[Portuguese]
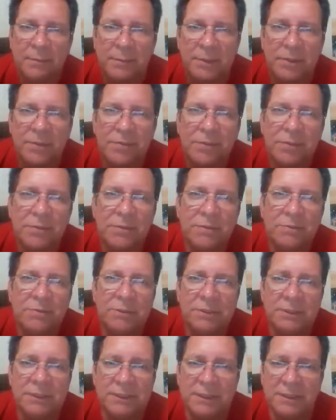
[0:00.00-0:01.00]
Bem-vindos,
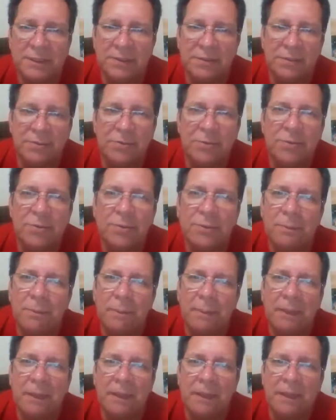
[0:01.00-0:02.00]
visitantes do
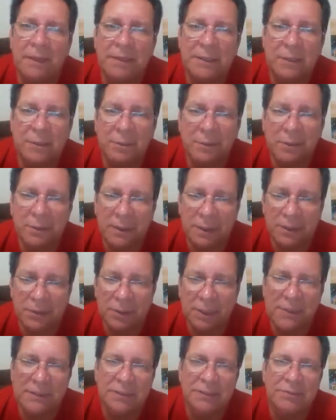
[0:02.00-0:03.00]
canal
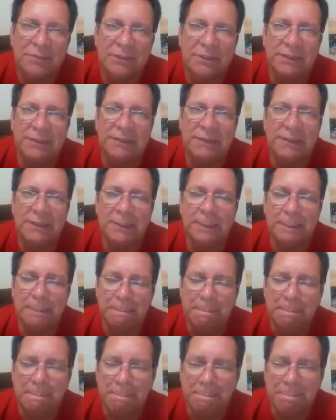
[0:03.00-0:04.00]
Educação 3D.
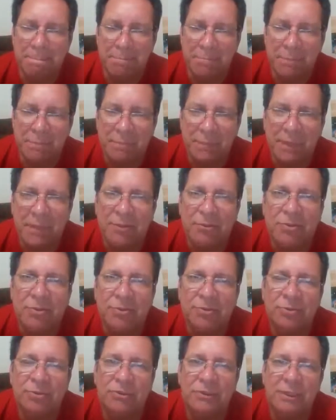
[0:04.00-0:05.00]
Eu
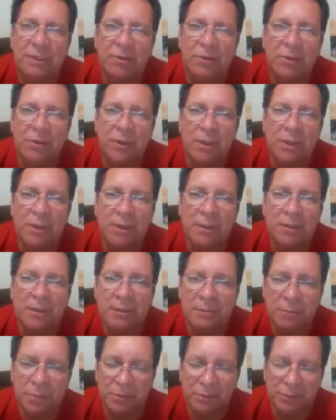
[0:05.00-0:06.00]
sou José Roig,
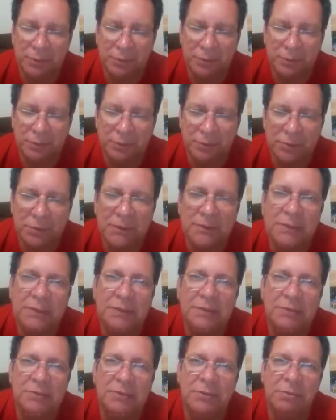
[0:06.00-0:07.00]
professor,
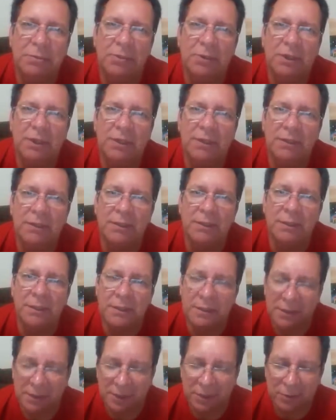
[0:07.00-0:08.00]
escritor e poeta,
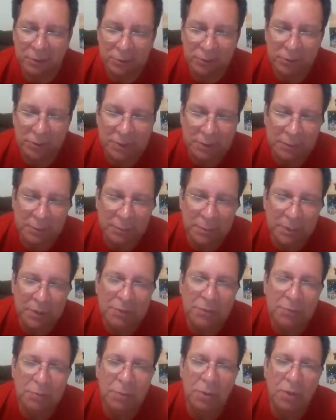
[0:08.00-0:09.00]
editor
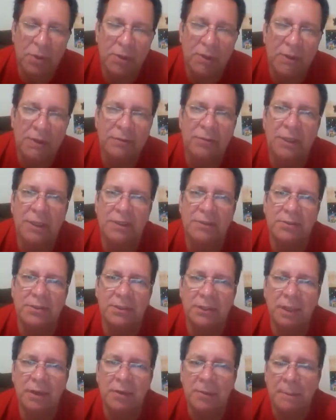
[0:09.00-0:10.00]
também do blog
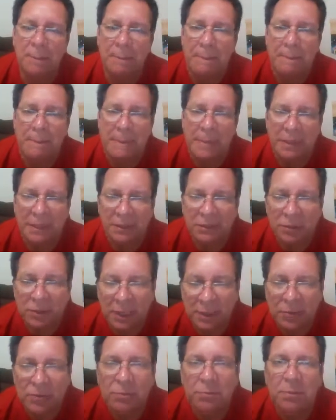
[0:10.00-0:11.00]
educacional
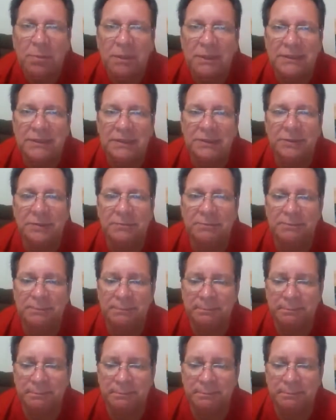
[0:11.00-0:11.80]
Educatube Brasil.